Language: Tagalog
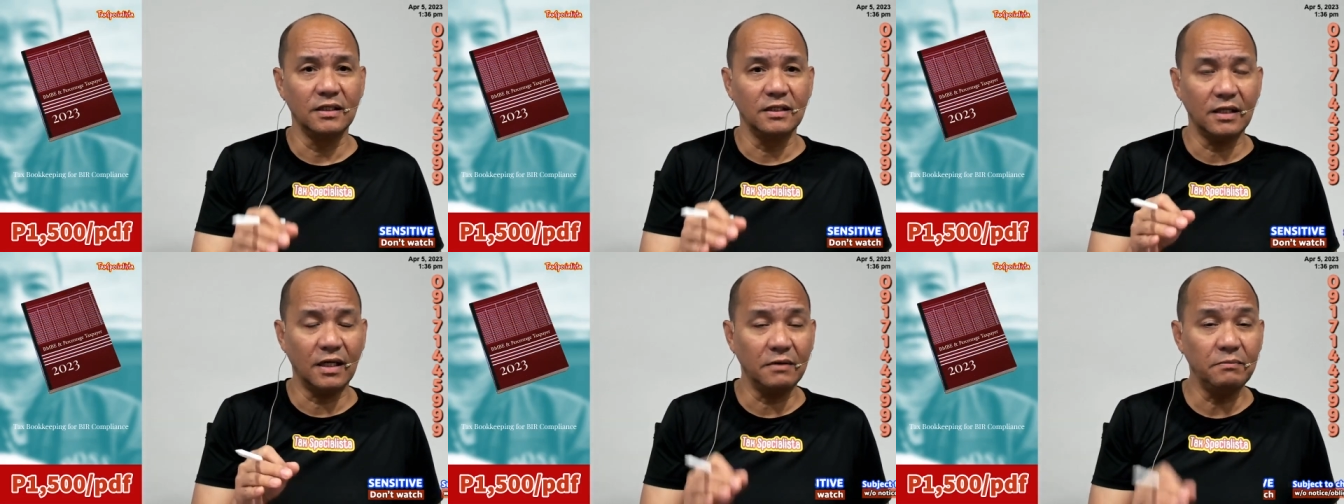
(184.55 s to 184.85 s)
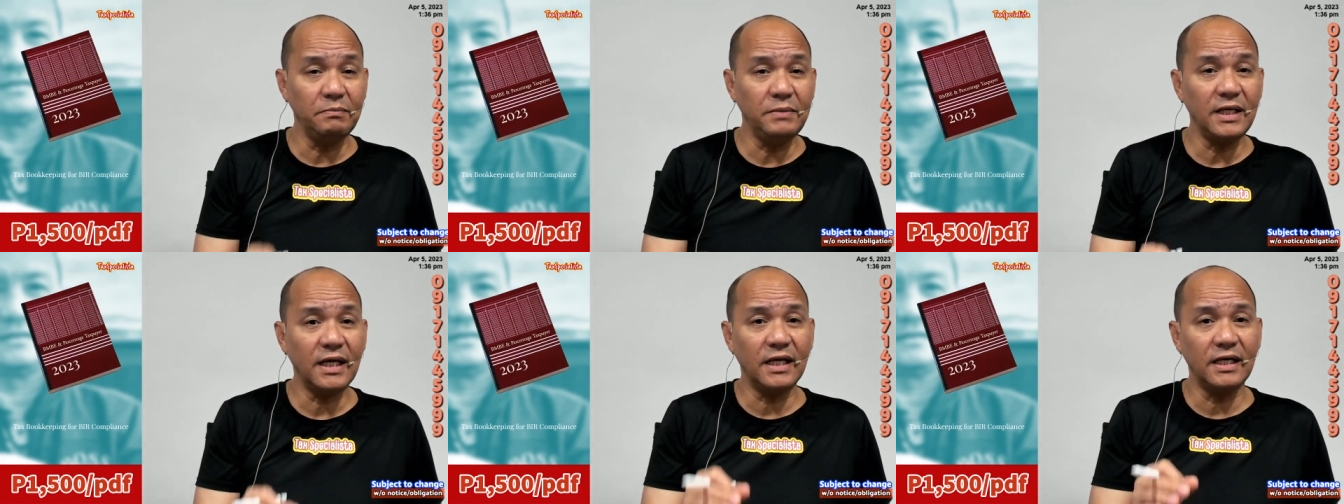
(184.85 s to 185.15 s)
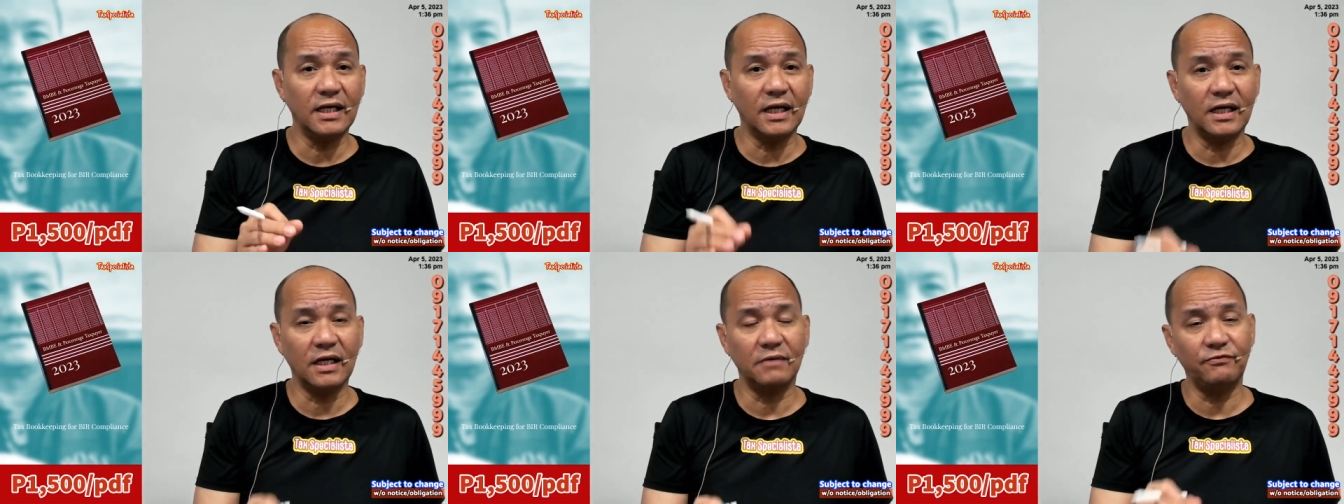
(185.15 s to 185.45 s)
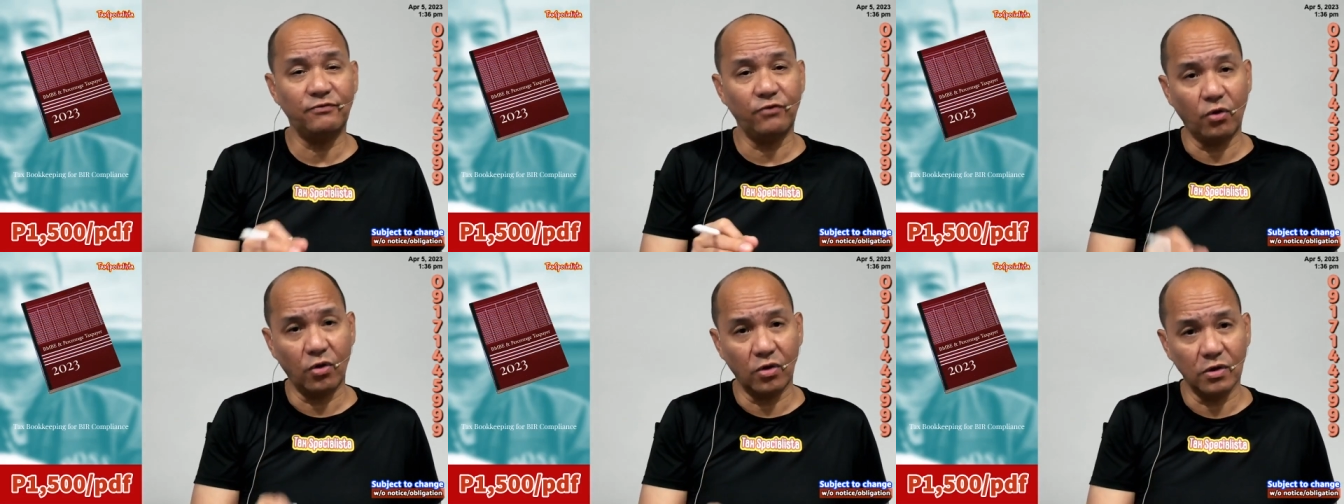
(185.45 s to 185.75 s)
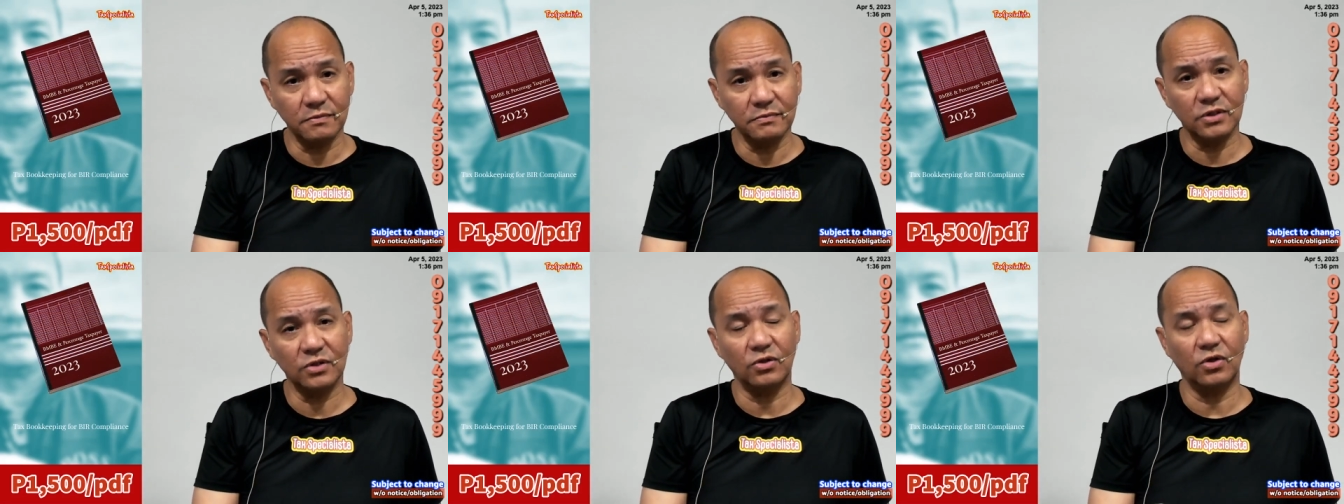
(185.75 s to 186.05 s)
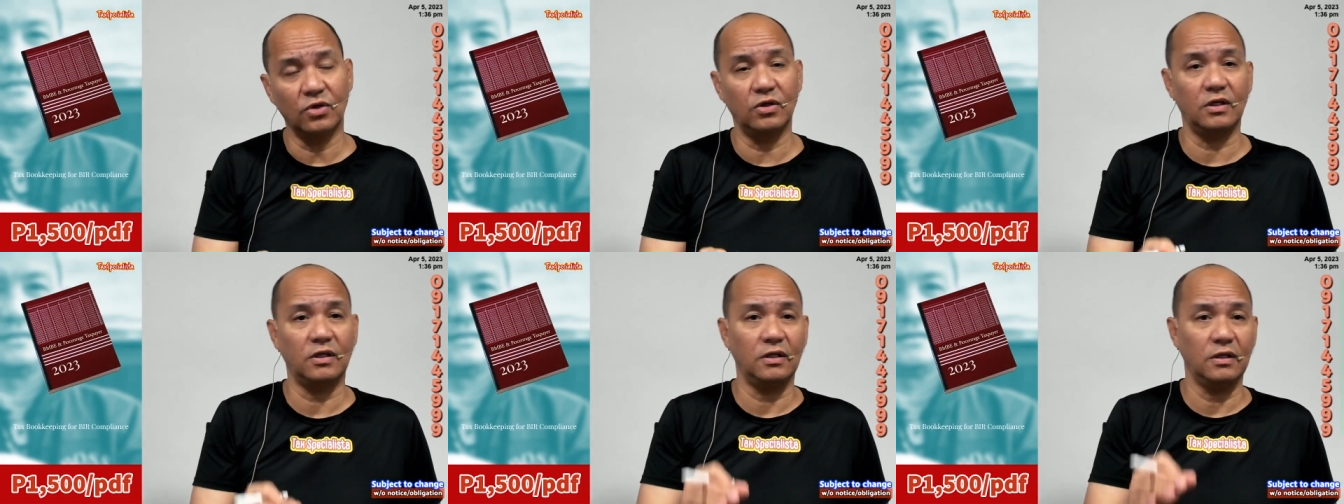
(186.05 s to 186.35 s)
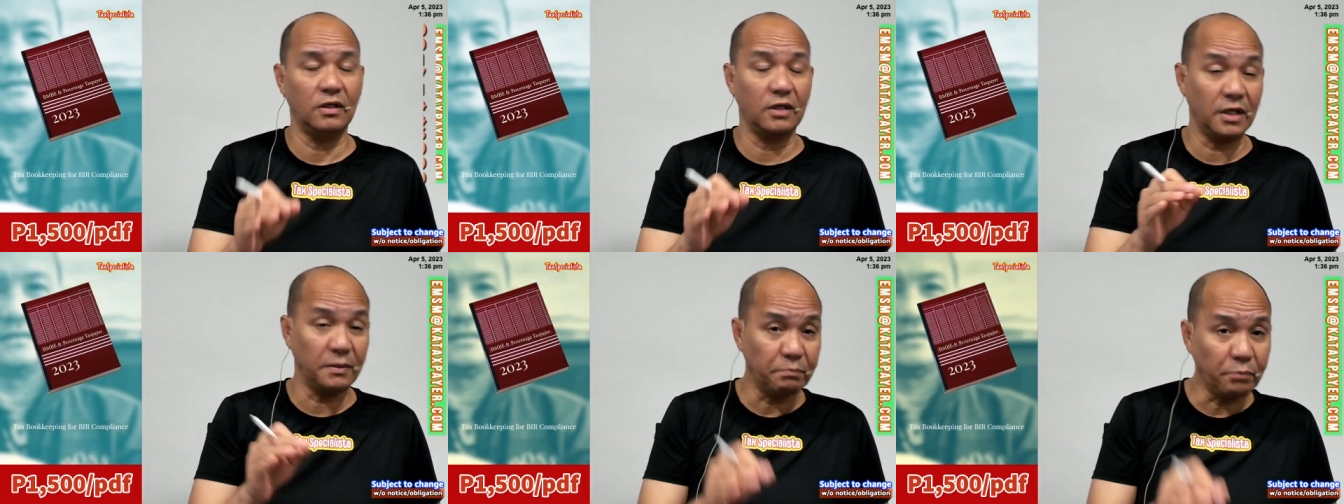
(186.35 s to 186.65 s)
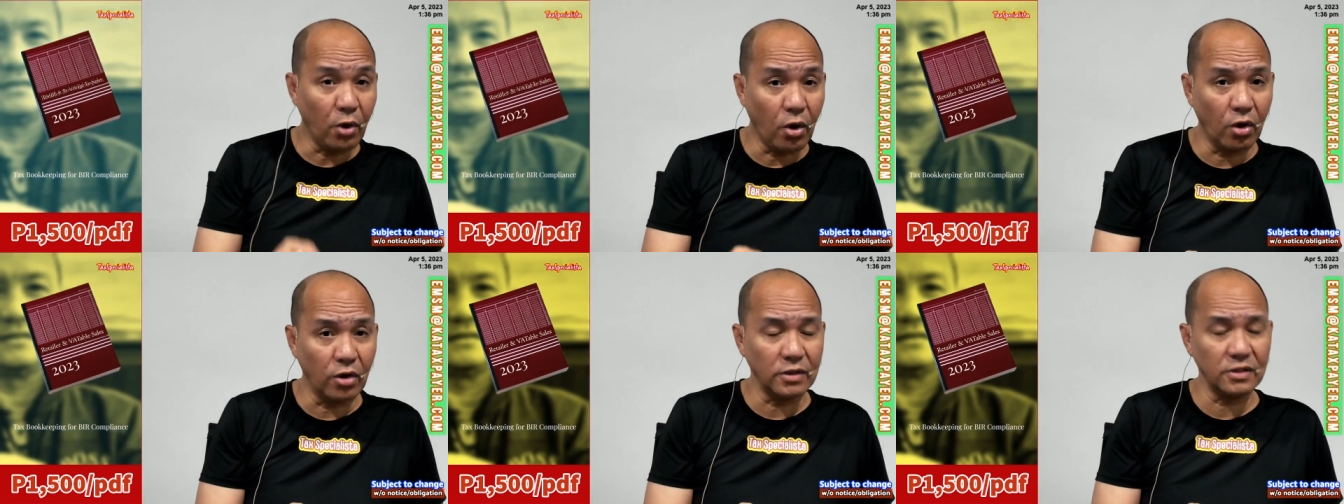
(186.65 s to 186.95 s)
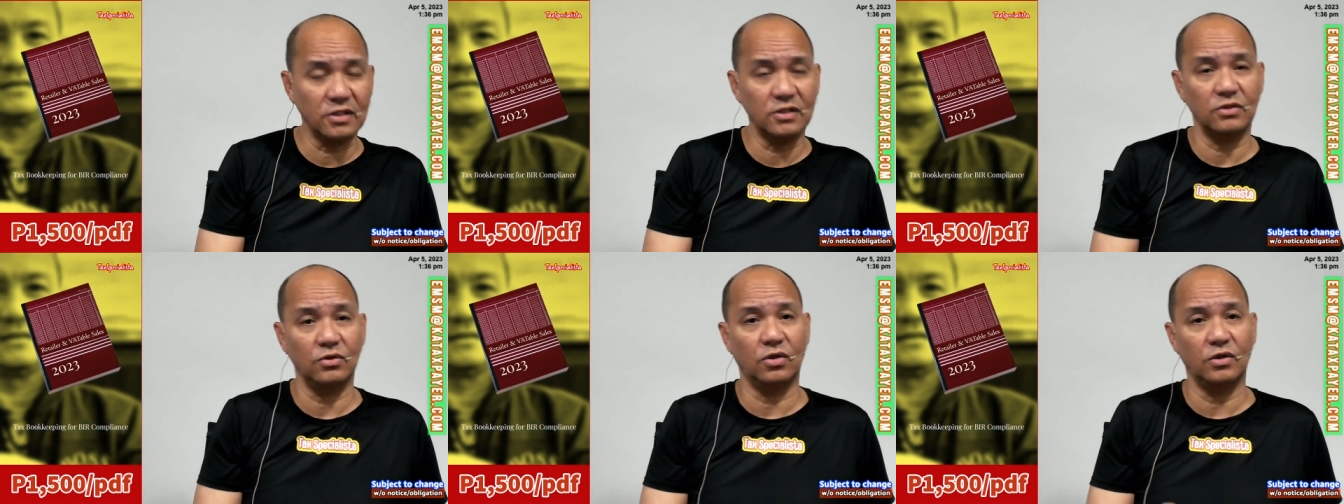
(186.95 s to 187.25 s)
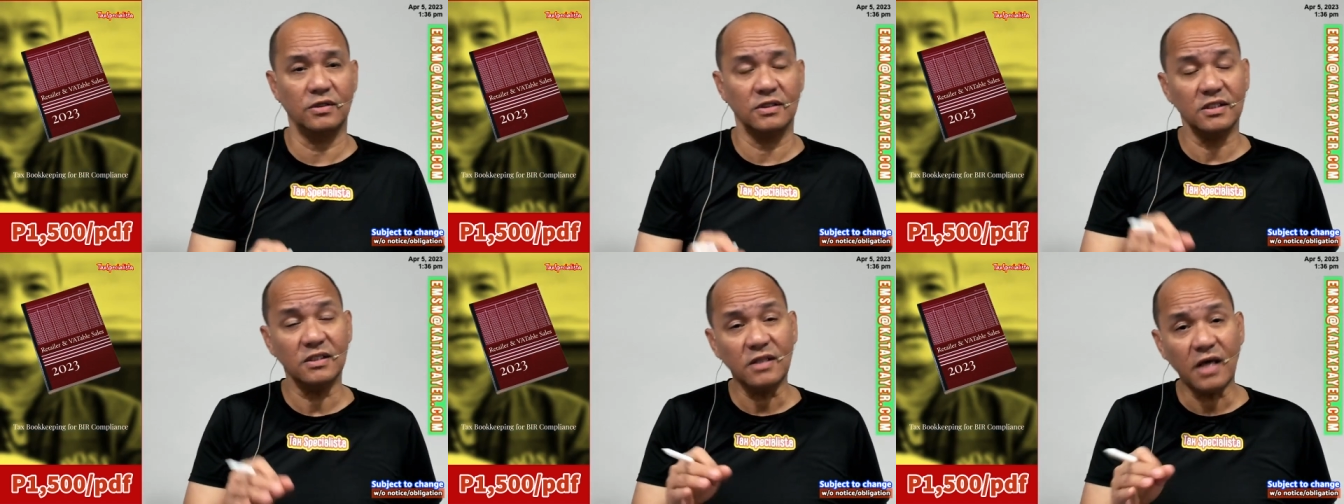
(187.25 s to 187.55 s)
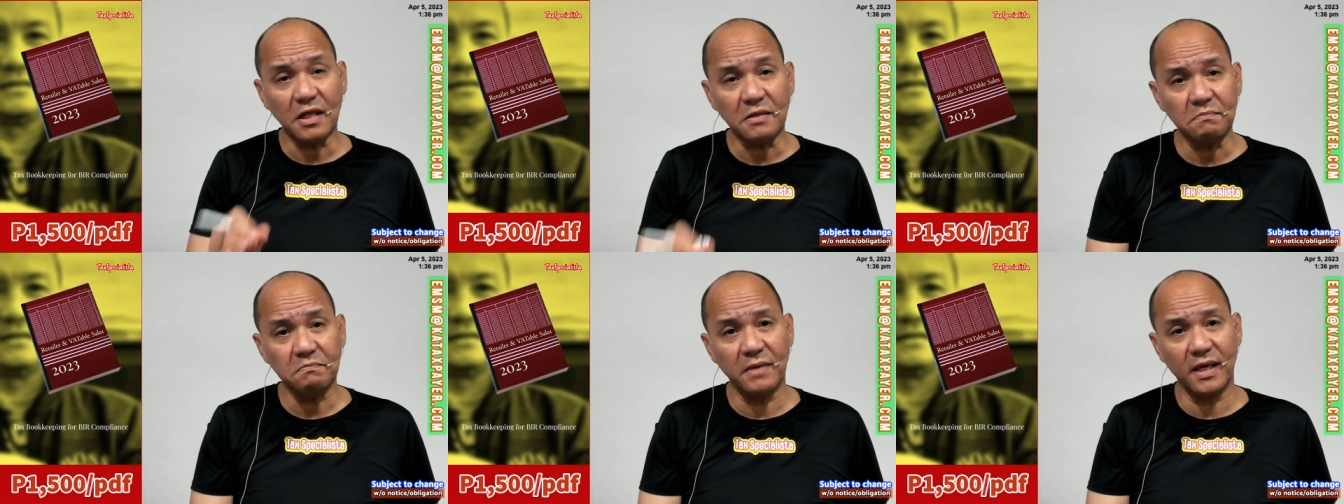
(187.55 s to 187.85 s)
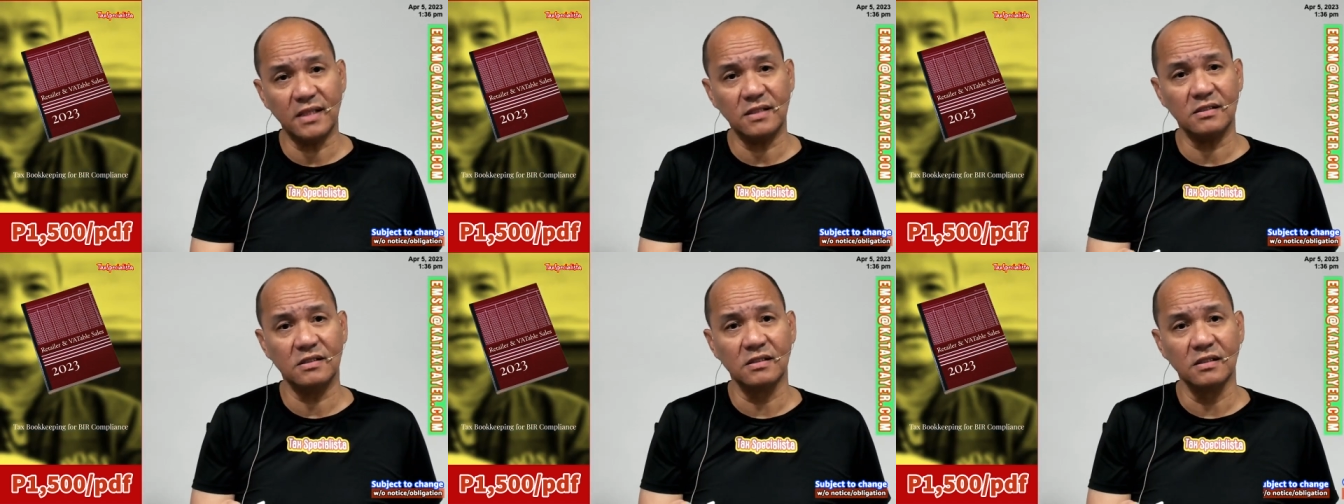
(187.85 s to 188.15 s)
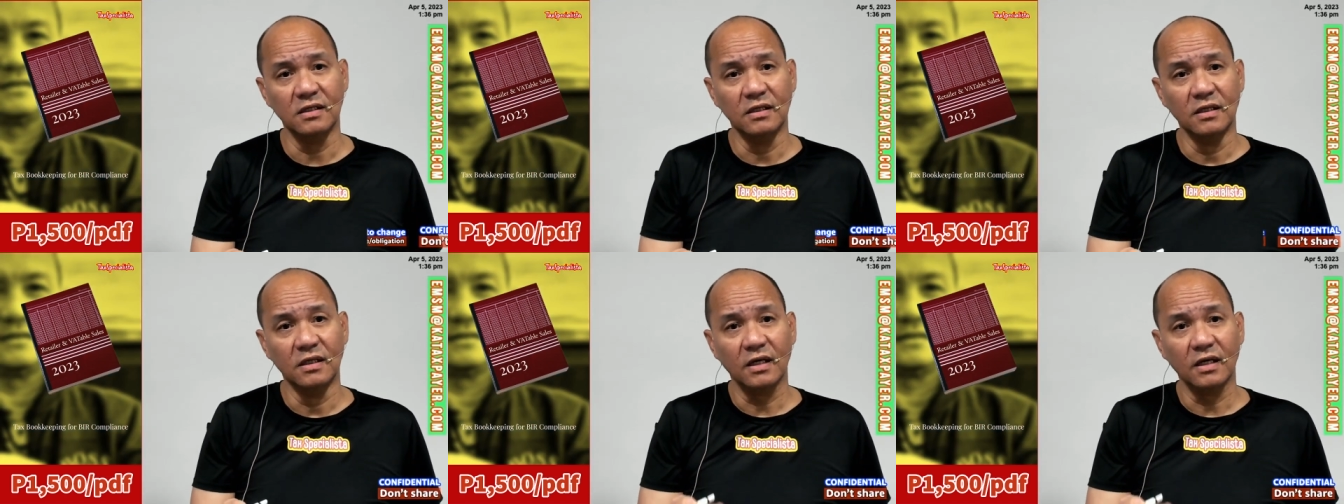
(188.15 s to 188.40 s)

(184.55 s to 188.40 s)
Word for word: ng BIR forms or reports or statements,